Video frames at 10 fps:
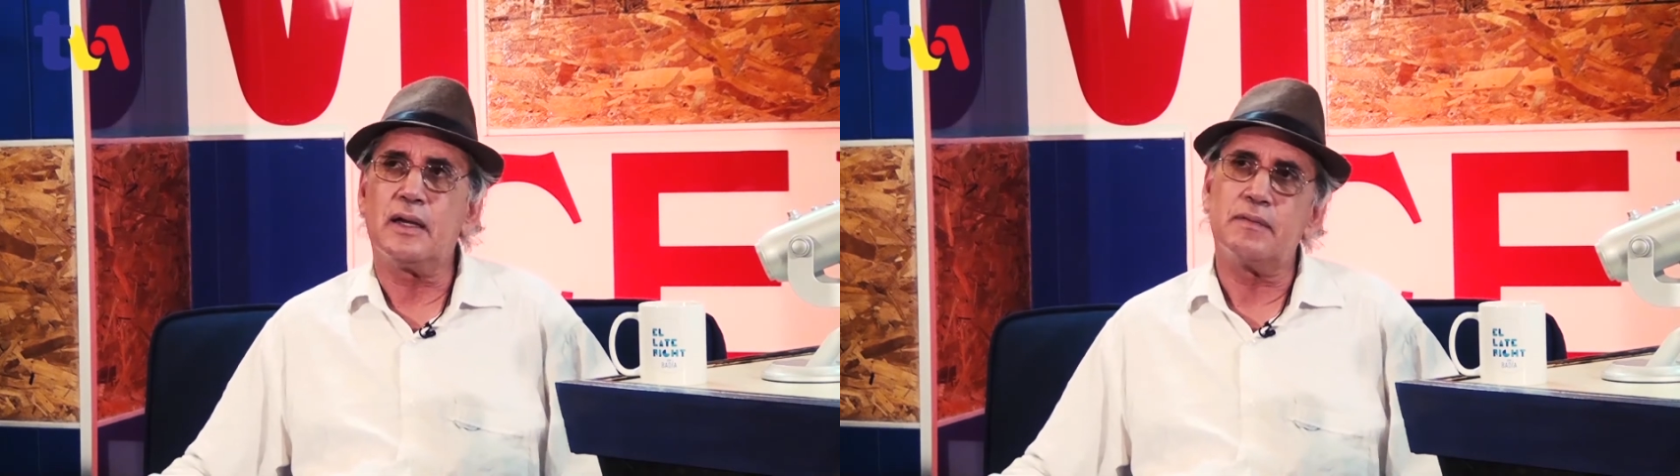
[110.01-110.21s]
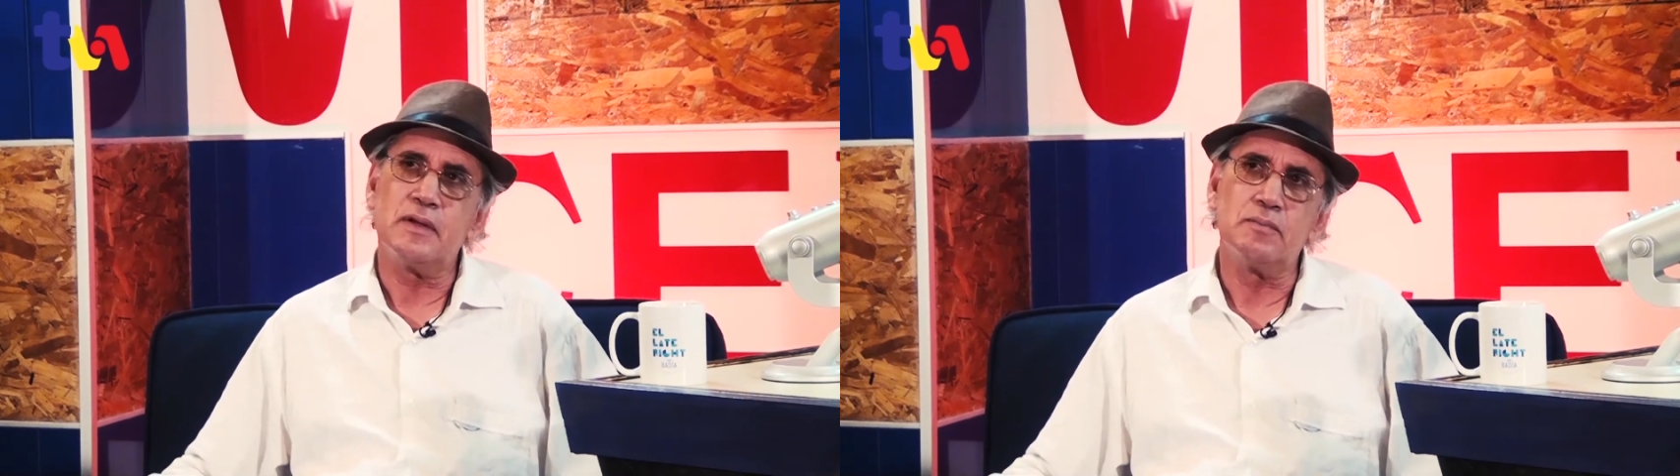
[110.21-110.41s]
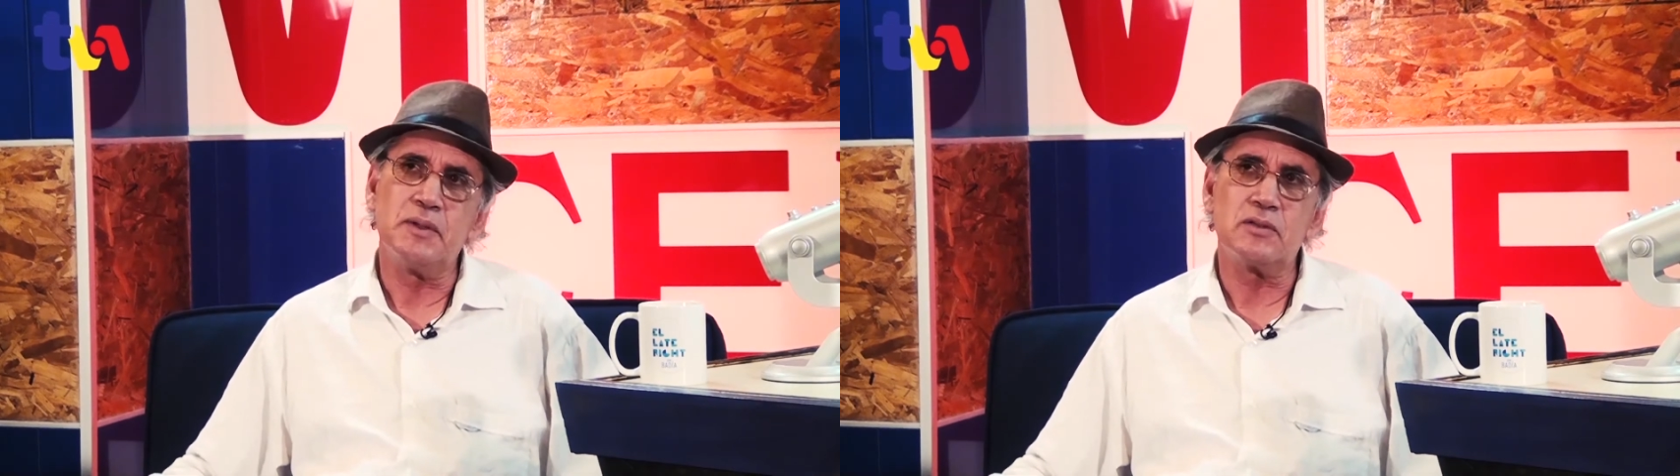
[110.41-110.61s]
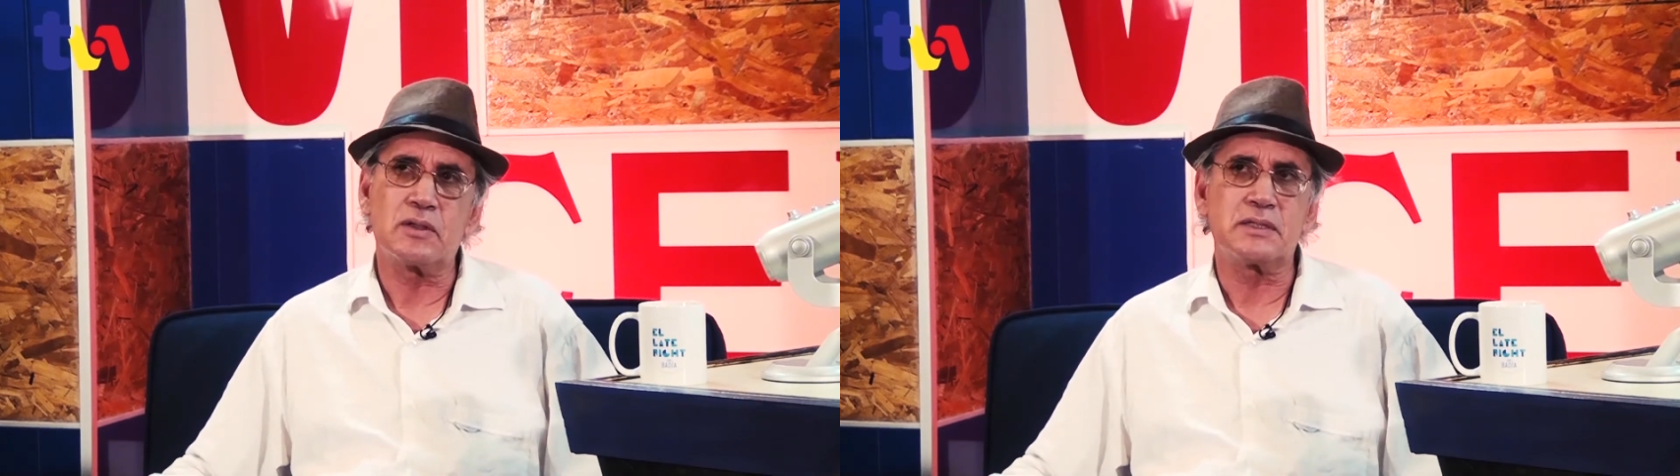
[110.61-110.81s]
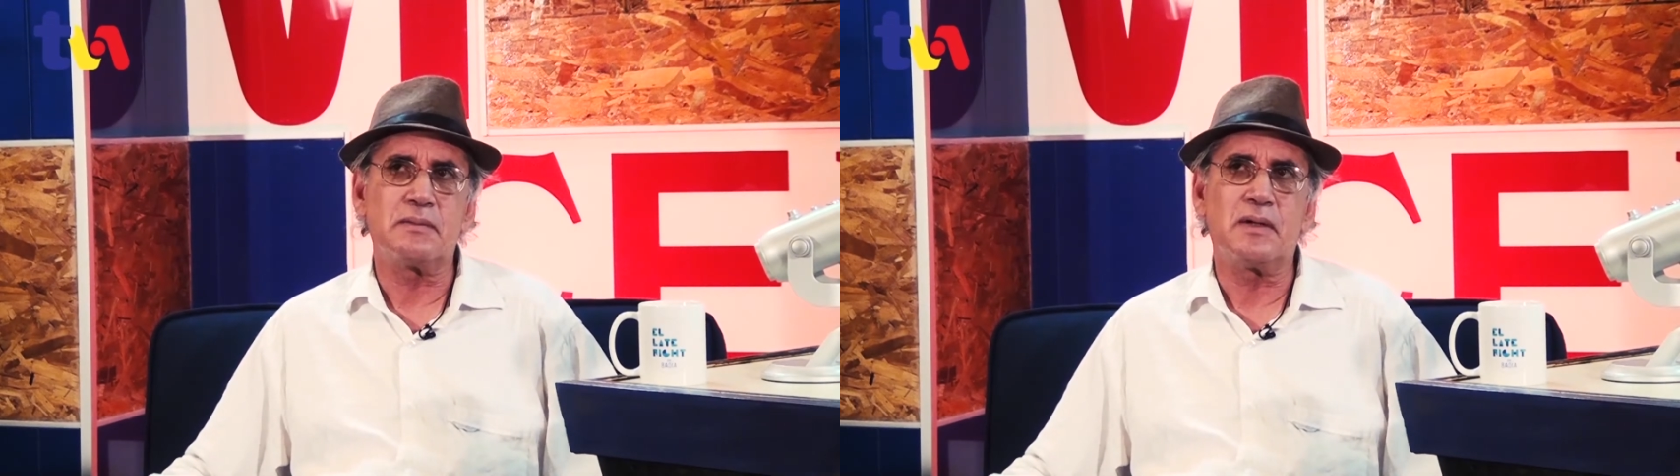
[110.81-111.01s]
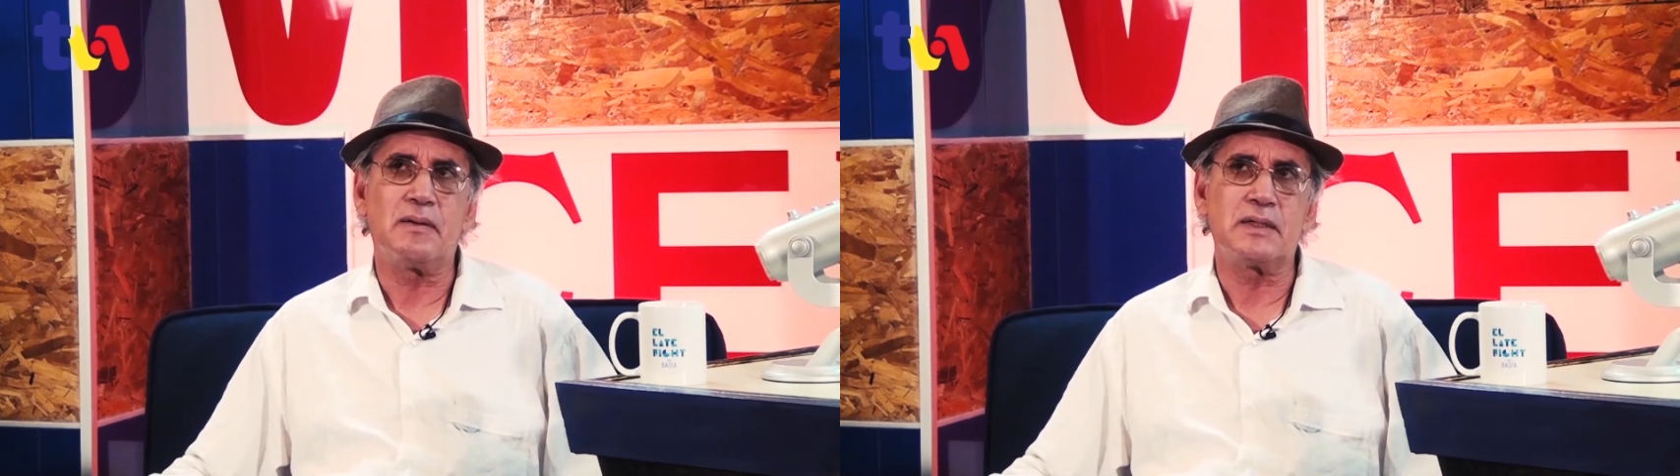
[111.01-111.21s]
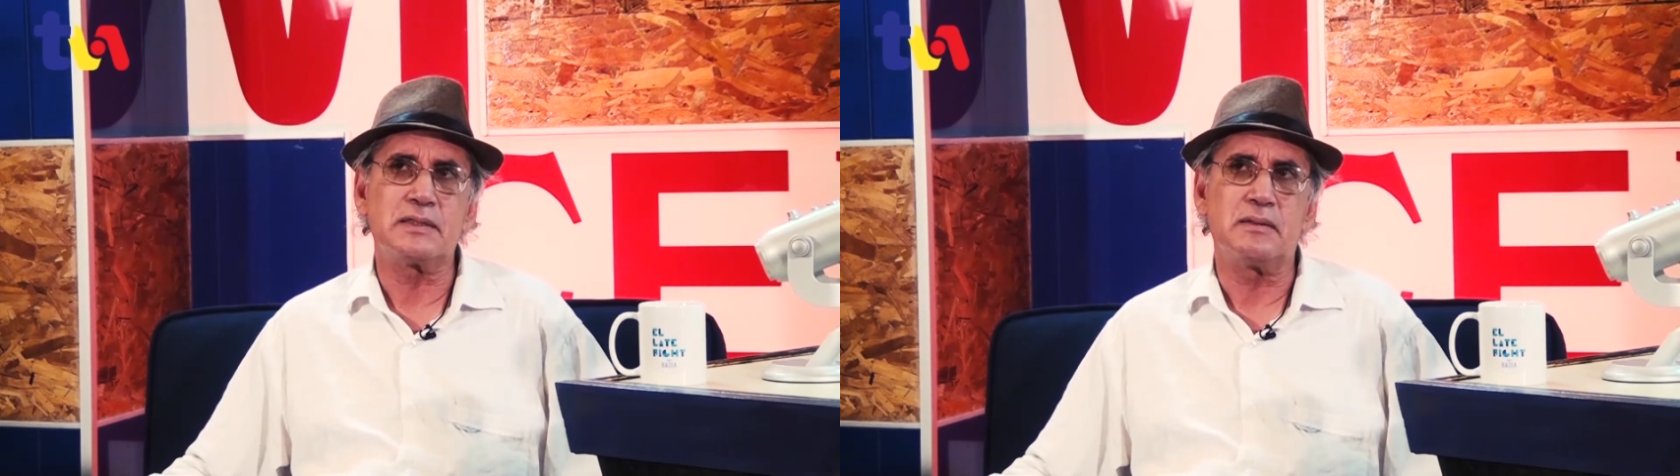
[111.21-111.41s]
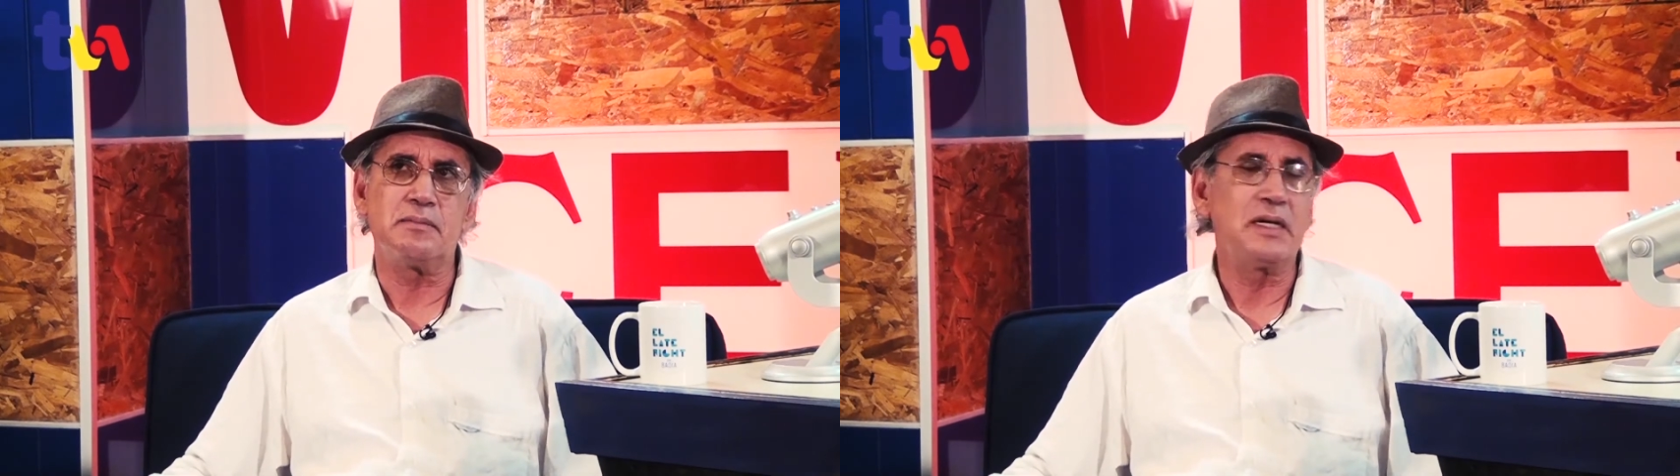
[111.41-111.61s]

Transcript: había un pintor que se llamaba este,